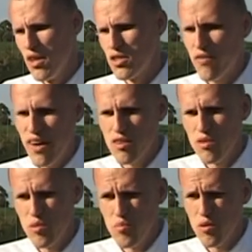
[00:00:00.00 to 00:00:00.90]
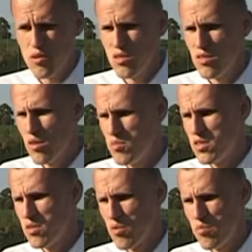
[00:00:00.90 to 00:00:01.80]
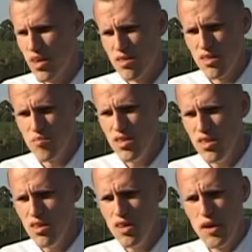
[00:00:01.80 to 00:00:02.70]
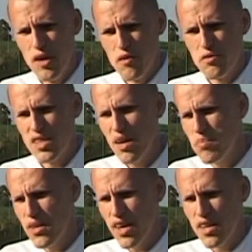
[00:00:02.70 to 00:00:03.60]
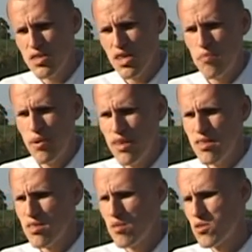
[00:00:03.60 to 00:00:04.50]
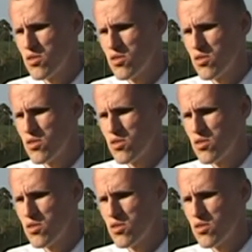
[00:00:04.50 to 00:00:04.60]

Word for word: że warto by było coś zrobić z tym obiektem i wstępne jakieś tam plany są.